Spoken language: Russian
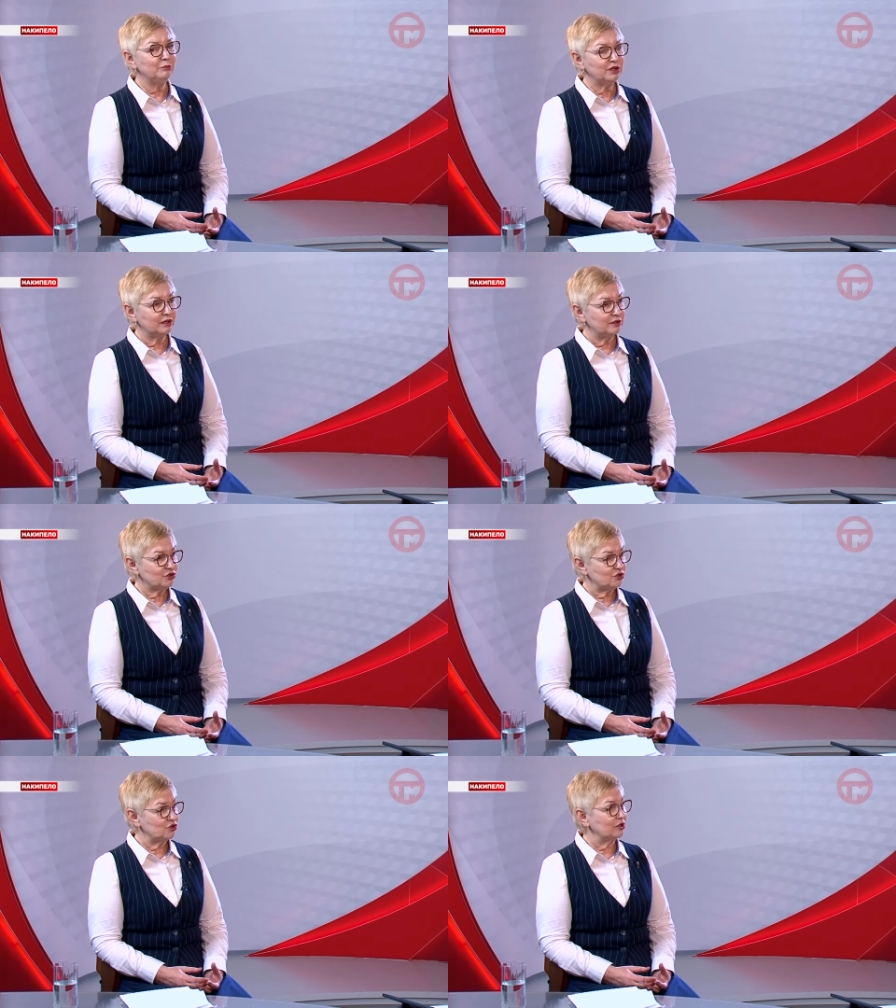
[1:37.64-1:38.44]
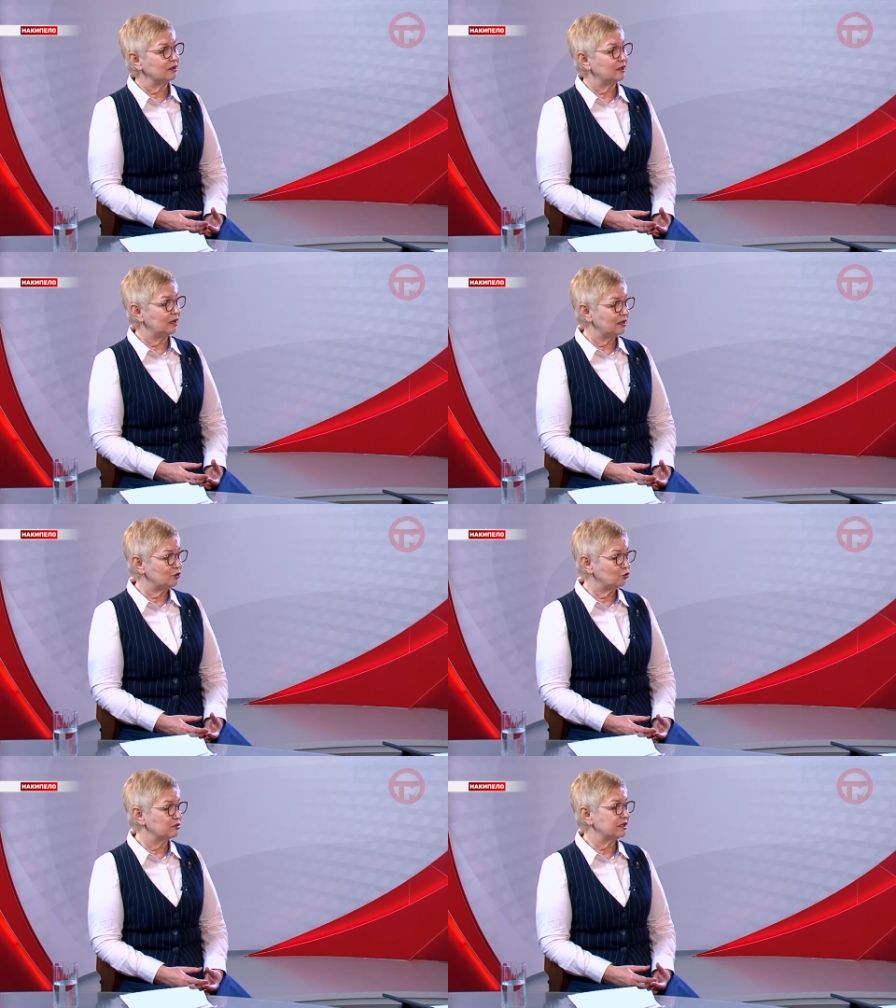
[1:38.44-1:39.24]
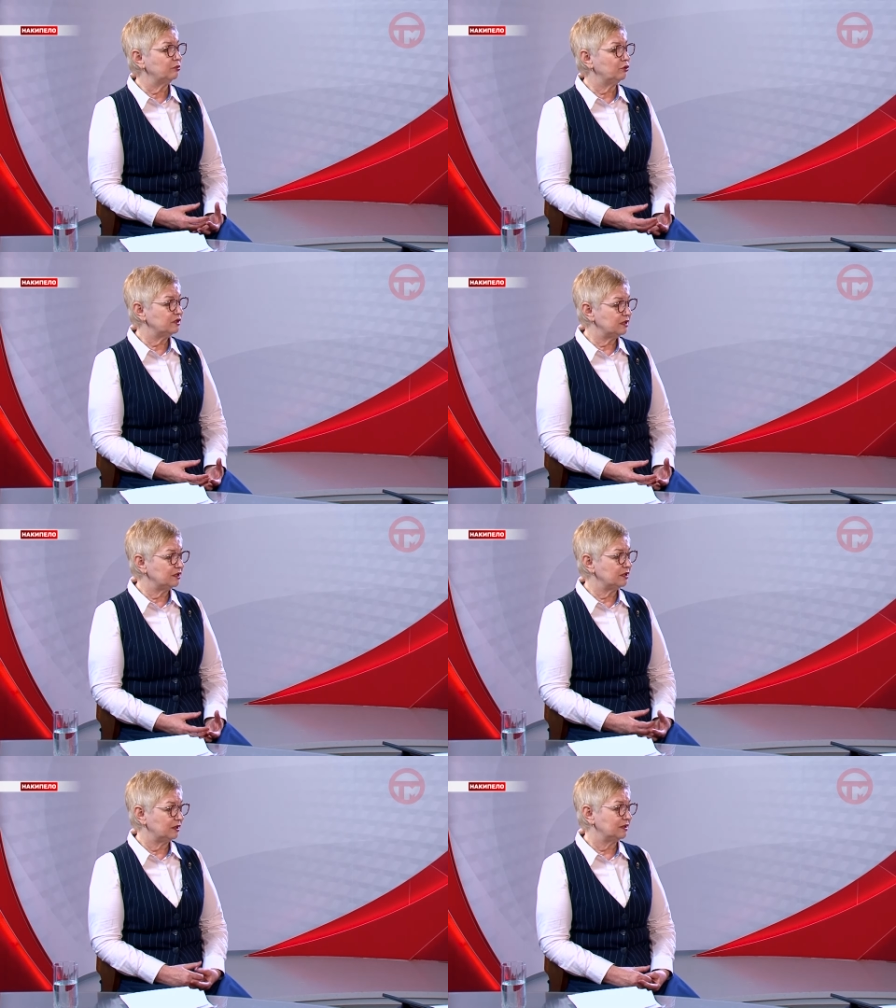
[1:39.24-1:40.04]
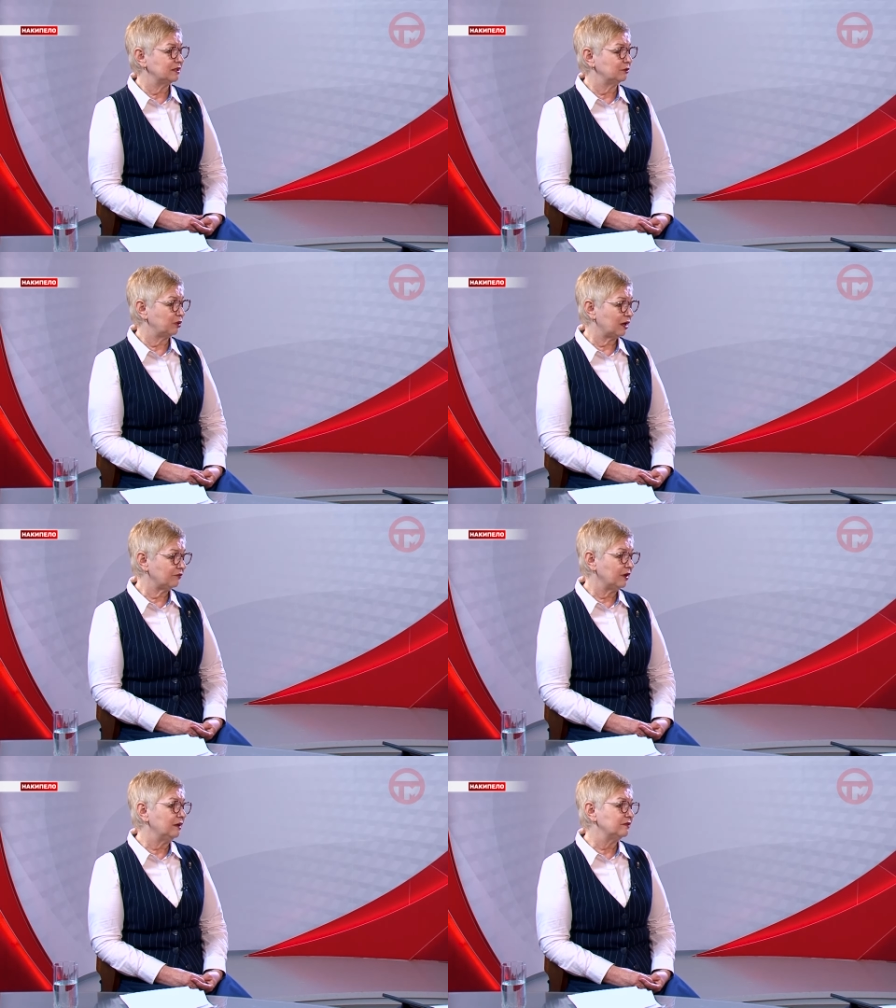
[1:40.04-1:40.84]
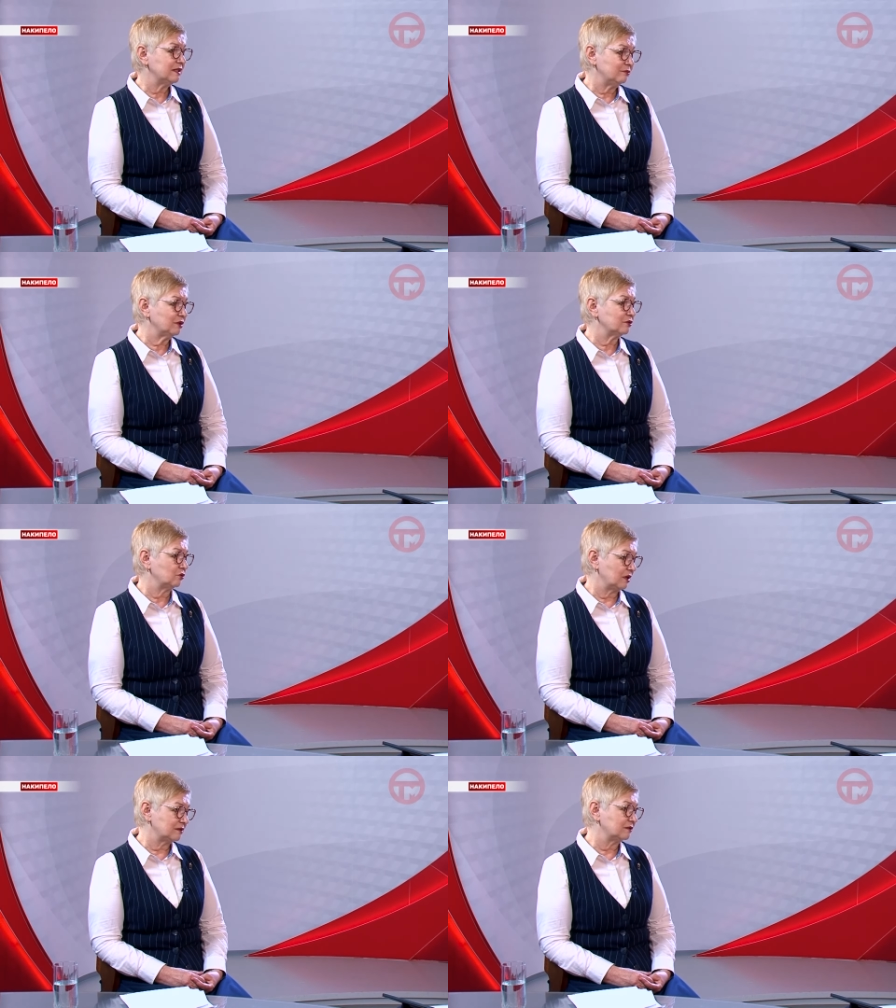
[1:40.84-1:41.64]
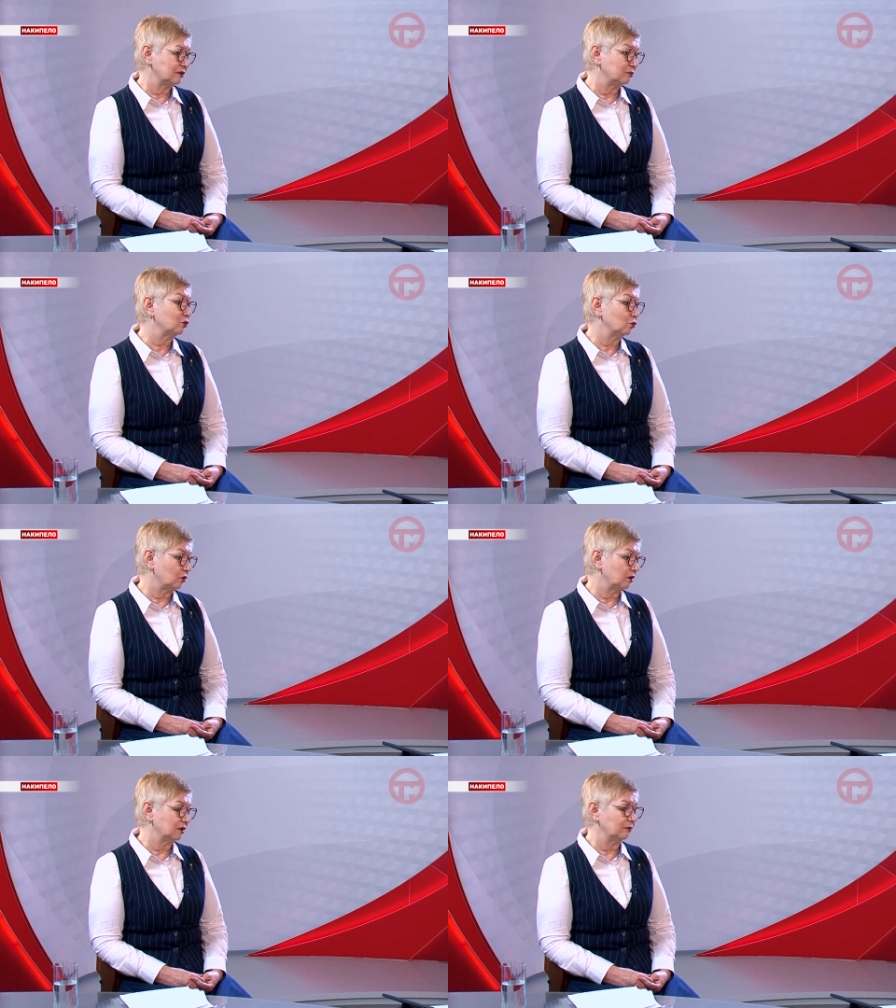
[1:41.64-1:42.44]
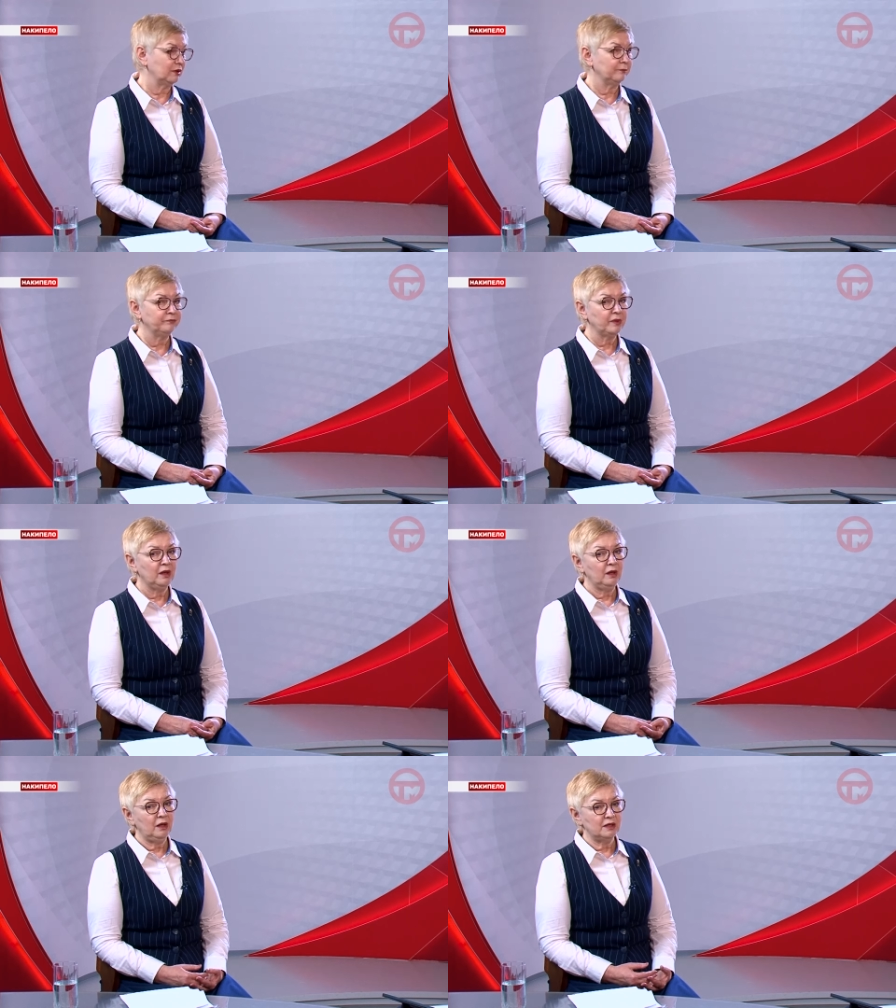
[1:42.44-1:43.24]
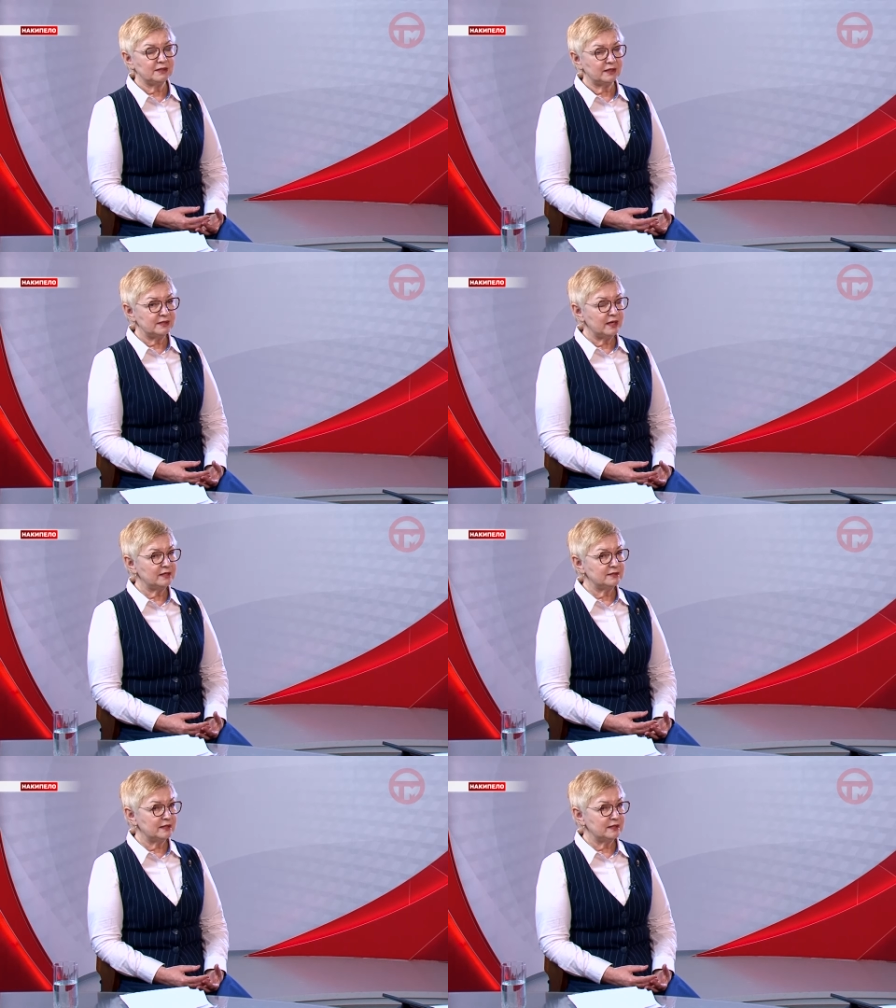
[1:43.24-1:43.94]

мы, конечно же, контролируем соблюдение этих прав всеми государственными органами. Исходя из